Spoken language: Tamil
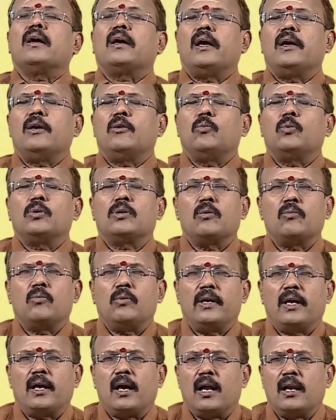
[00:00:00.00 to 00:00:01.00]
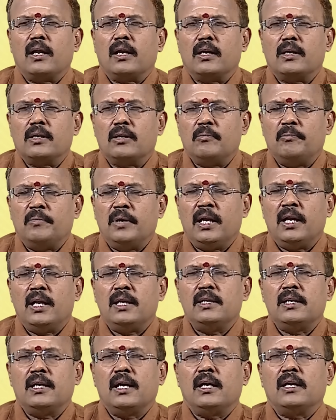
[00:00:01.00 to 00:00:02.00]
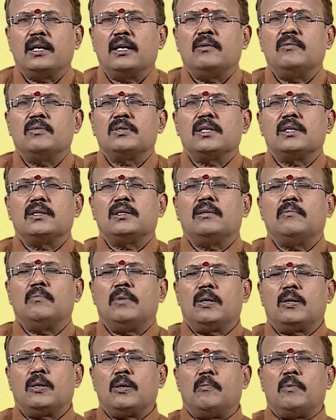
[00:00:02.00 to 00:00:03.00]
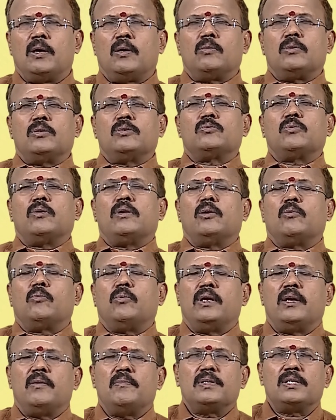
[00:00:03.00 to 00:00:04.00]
கை கொடுக்கக்கூடிய காலகட்டம் மேலதிகாரிகள் விஷயத்தில் மட்டும் அவர்கள் சொல்லக்கூடிய